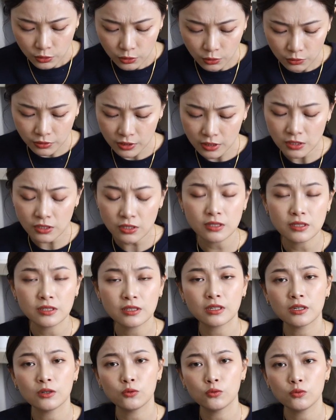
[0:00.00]
首先是
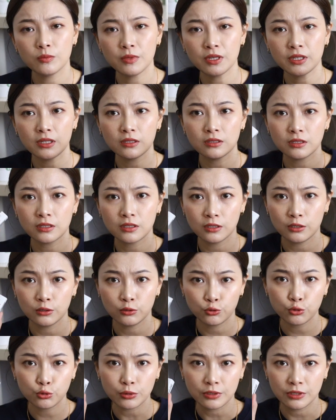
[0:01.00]
这个雾面的这
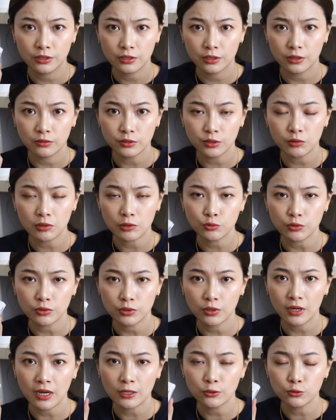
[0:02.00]
个唇釉，这款
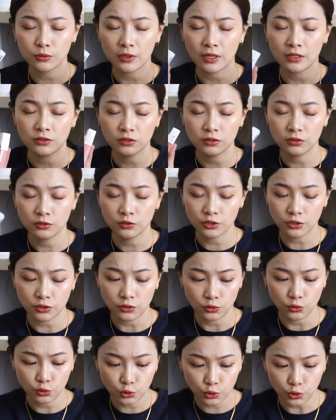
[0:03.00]
唇釉它主要是
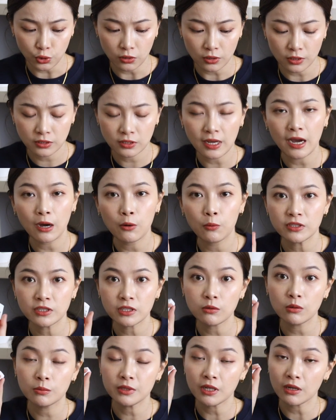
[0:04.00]
持久，可是它会
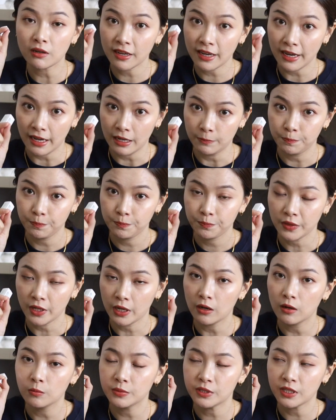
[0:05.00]
稍微比较干，
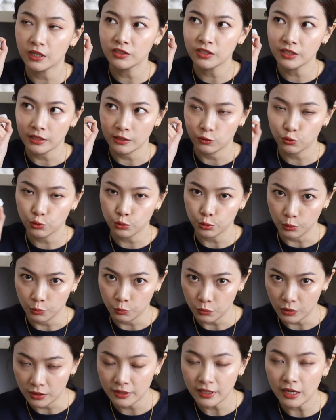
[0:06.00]
然后比较显
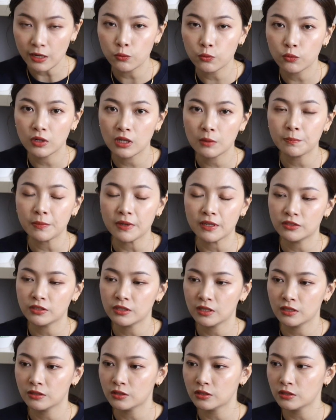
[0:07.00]
唇纹。但如果你本
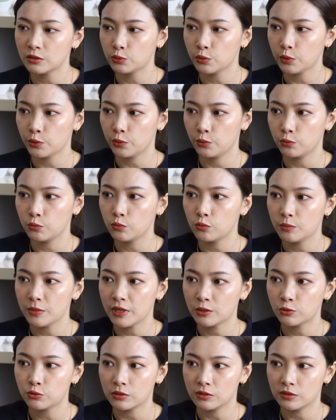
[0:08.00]
身是对于雾
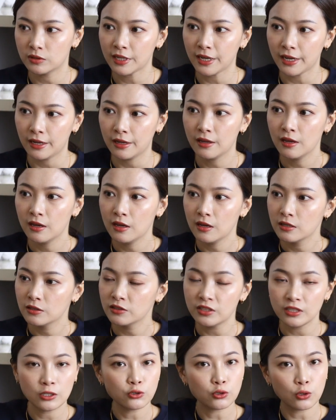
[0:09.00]
面唇彩
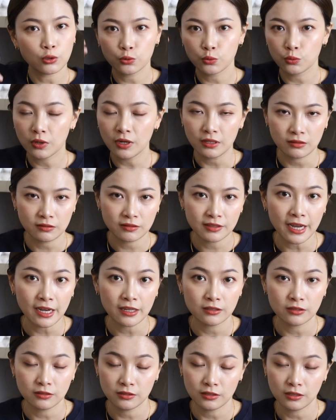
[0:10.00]
接受度很
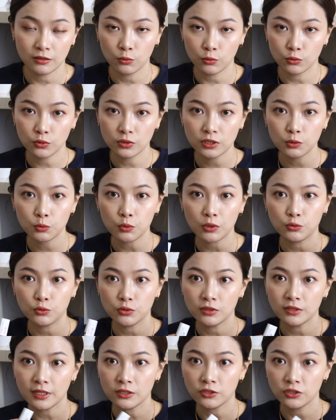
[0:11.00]
大的人，我觉得这款
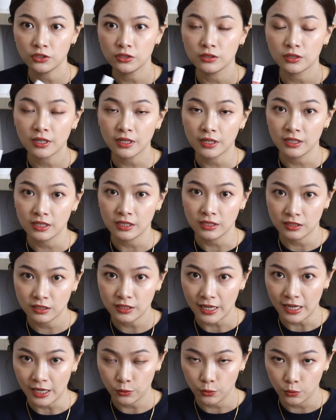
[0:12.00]
唇彩是可以
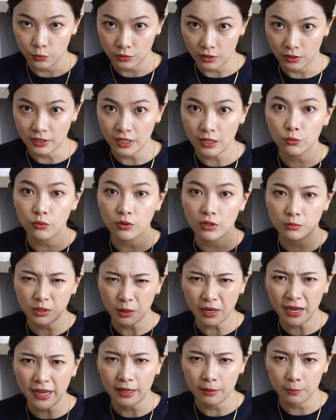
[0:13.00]
驾驭的。那如果你比
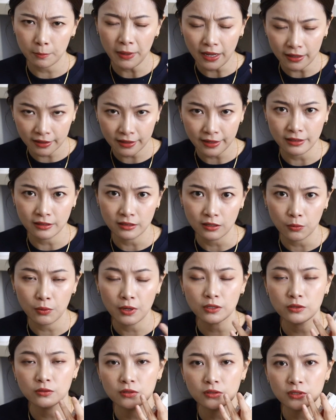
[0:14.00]
较怕干的
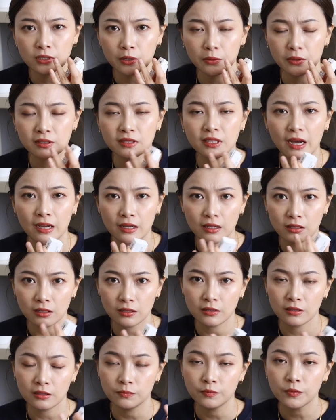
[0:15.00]
话，就是稍微打一
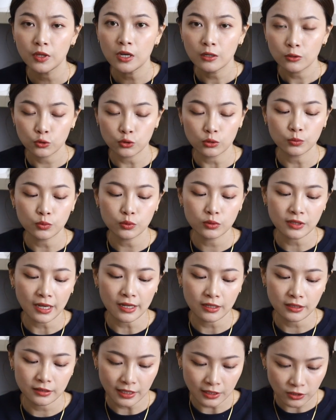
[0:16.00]
点点唇部
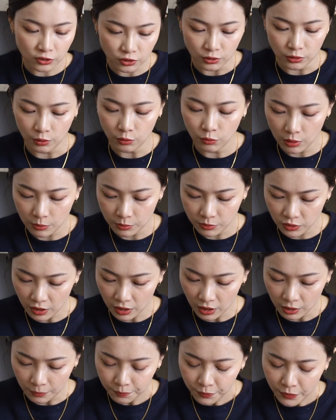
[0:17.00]
打底再使用会比
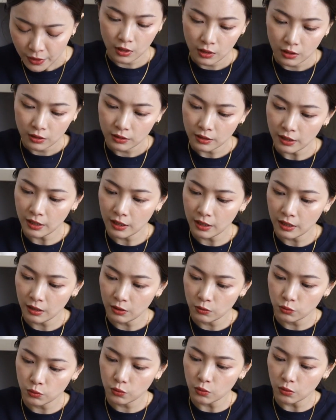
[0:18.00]
较好。
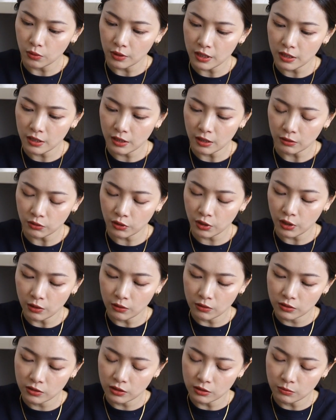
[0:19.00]
那如果硬要
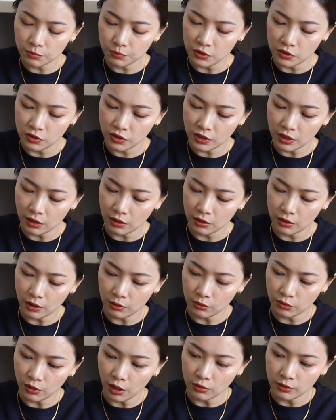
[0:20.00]
挑一支比较
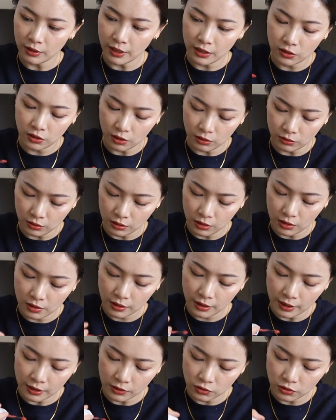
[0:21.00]
要淘汰掉的，
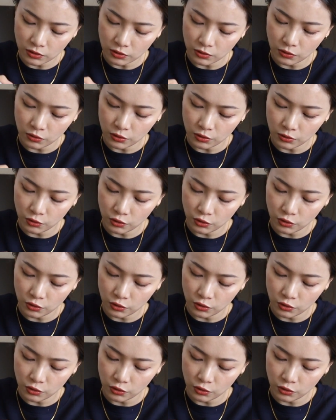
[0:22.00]
应该是这